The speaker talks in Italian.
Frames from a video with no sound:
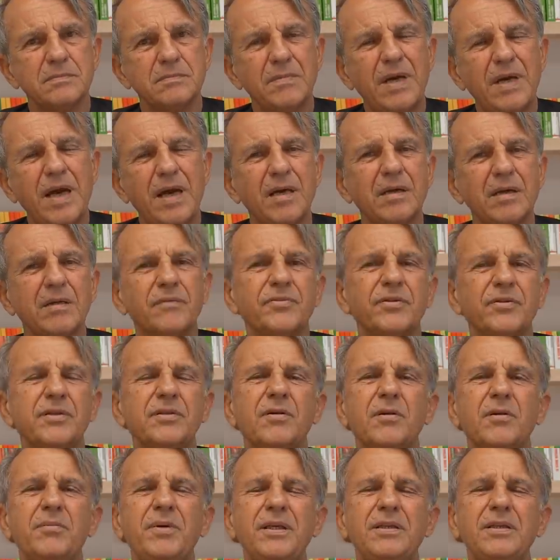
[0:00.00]
Ma
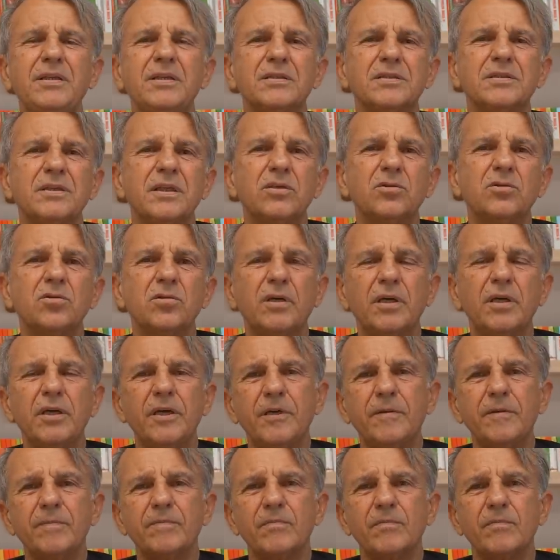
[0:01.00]
effettivamente sento
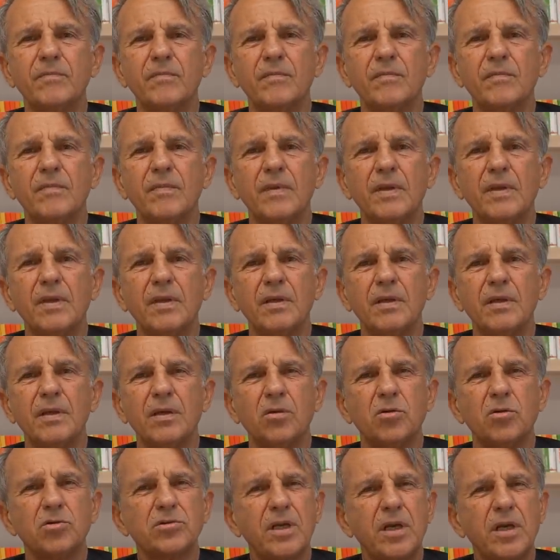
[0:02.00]
che
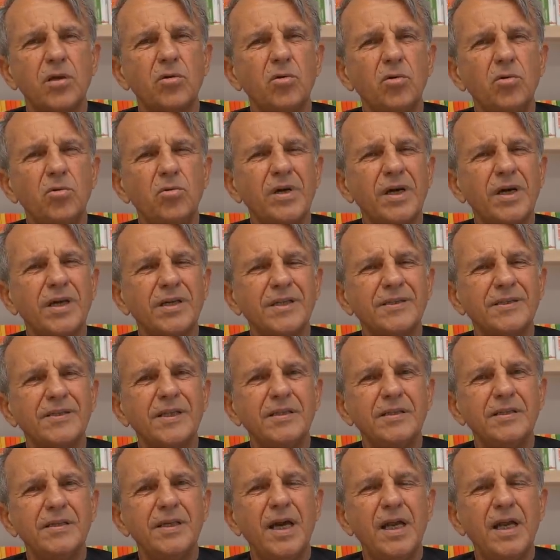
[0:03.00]
lo stare con lui anche da
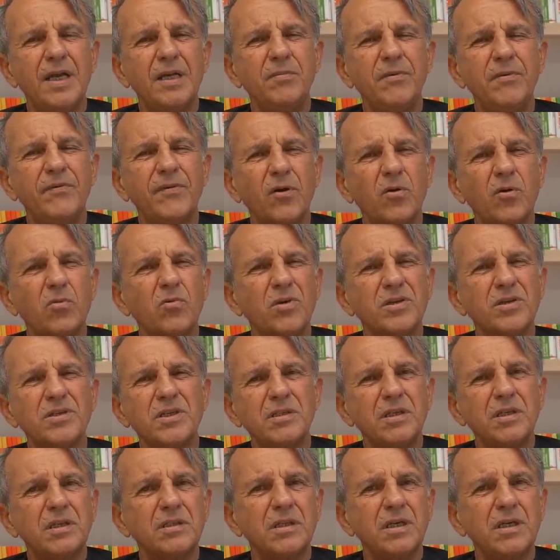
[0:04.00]
tanti anni mi fa comunque
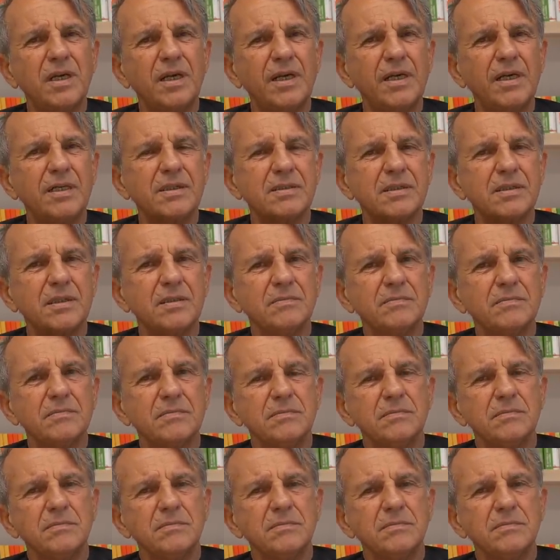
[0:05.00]
sentire tenerezza.